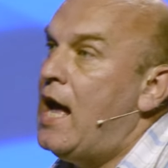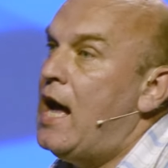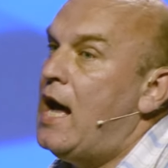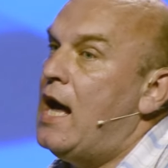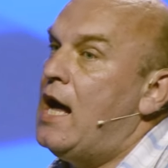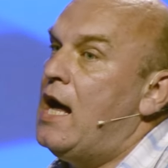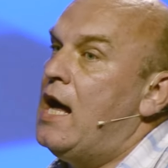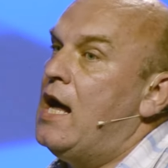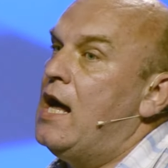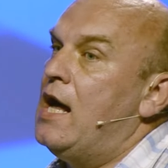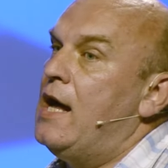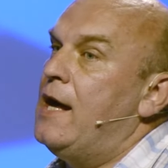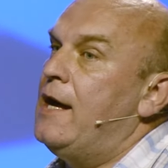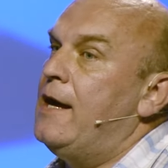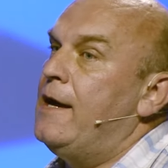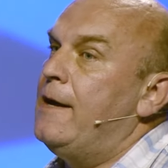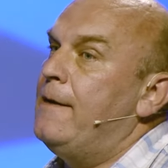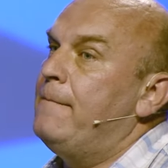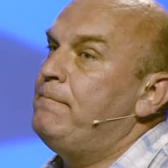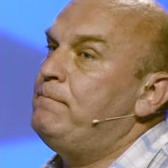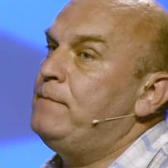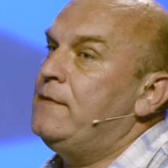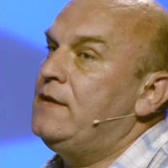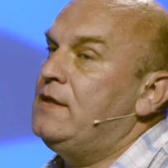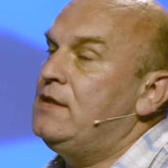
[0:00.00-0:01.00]

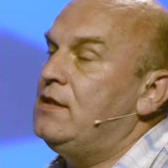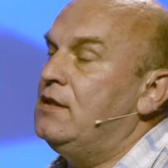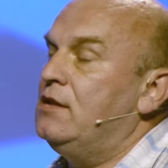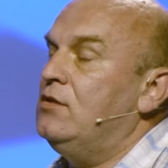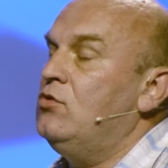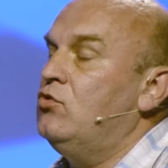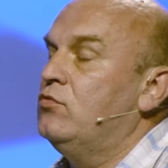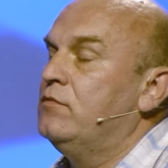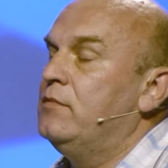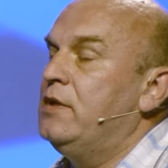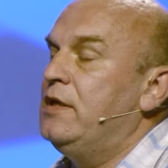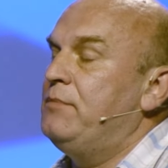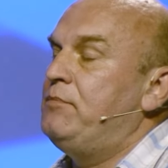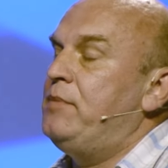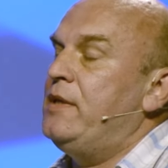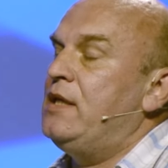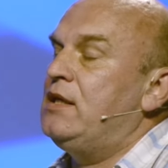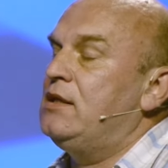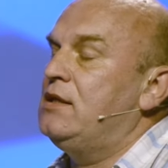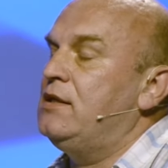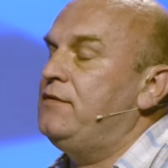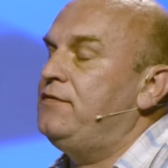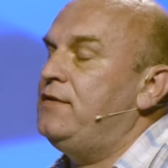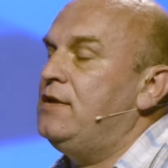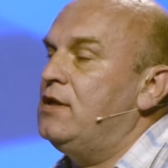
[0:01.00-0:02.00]
А, ну, мы
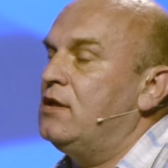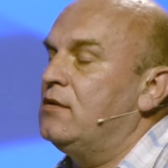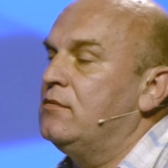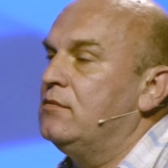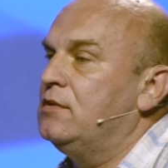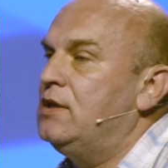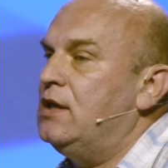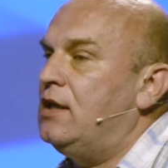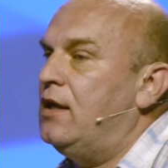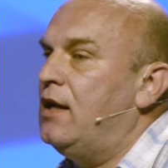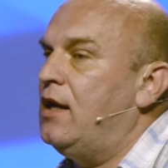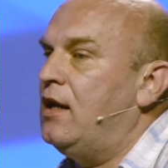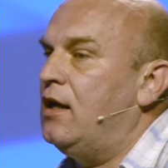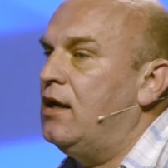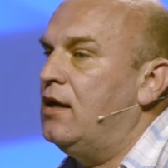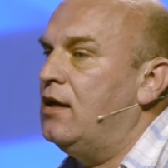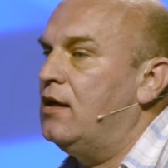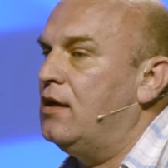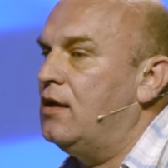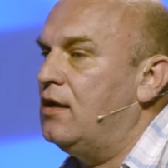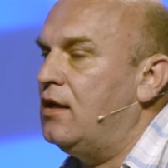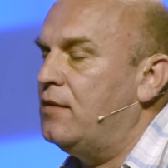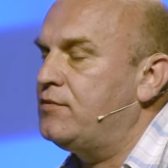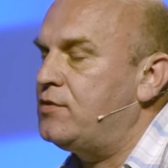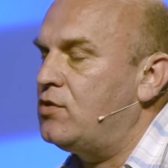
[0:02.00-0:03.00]
перед эфиром, да,
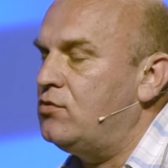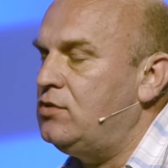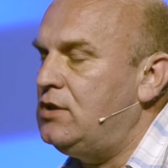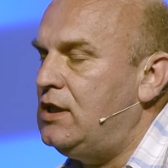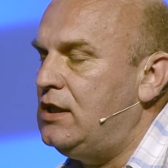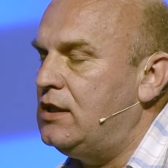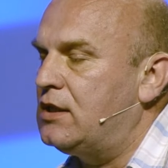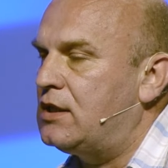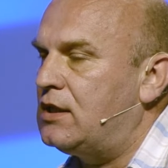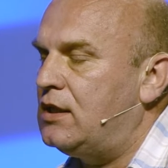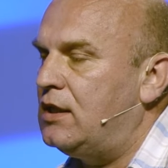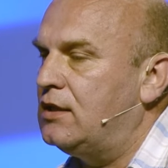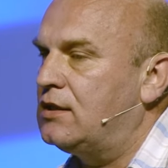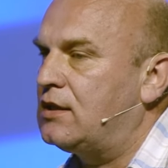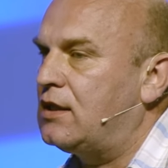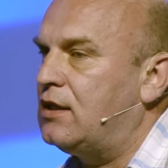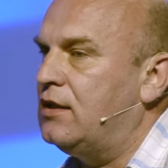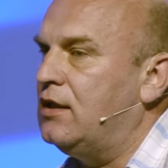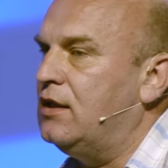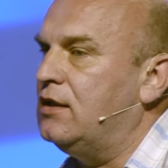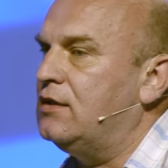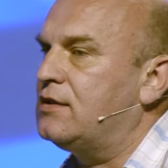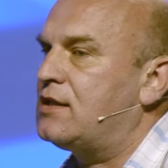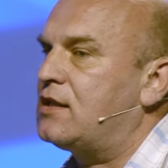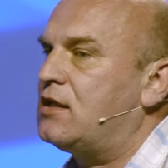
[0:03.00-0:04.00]
а, обсудили кратко.